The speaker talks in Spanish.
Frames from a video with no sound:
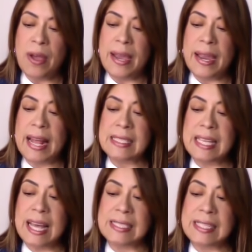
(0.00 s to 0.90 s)

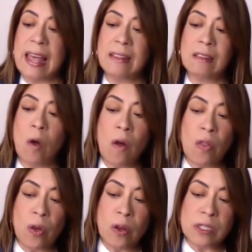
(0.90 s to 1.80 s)
Gracias a
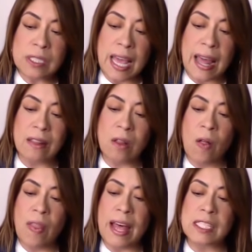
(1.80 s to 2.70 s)
todos y a
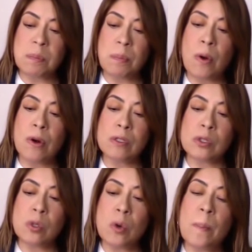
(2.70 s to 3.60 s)
todas por
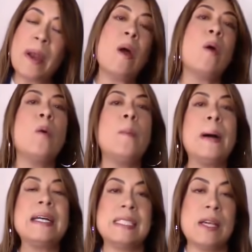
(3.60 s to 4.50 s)
su
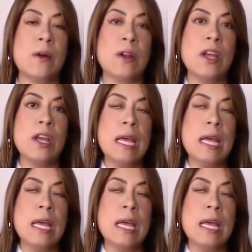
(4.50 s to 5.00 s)
preocupación.